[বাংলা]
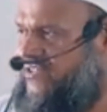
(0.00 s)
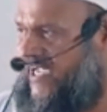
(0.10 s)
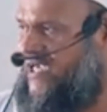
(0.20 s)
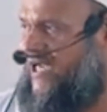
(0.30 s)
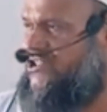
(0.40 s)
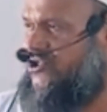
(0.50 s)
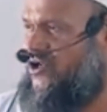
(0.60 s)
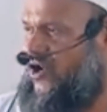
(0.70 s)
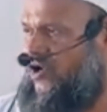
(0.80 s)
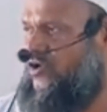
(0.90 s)
দেখার
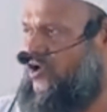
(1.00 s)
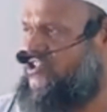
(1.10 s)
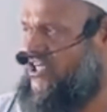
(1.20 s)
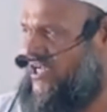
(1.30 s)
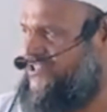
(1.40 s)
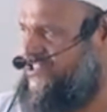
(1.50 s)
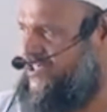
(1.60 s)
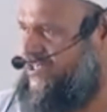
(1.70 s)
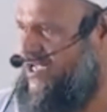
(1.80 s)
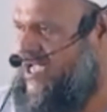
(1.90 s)
জন্য অনুরোধ
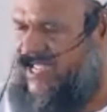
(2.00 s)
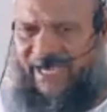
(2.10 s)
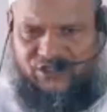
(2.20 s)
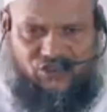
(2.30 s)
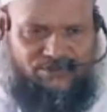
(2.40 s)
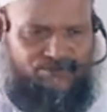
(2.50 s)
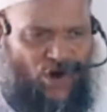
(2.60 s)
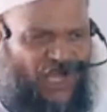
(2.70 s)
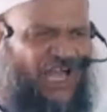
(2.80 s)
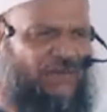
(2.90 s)
জানাচ্ছি একজন
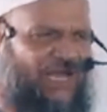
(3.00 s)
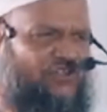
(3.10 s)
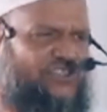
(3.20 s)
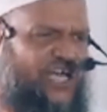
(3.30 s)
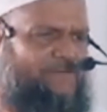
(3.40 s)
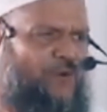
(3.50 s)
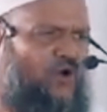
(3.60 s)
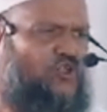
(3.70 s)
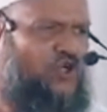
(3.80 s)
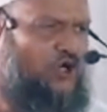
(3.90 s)
মরা মানুষকে
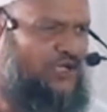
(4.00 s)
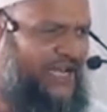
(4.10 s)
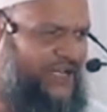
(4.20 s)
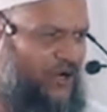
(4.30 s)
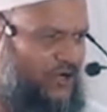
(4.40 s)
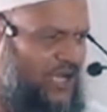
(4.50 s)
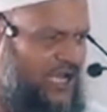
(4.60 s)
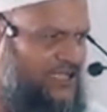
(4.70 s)
পুরুষ হোক নারী হোক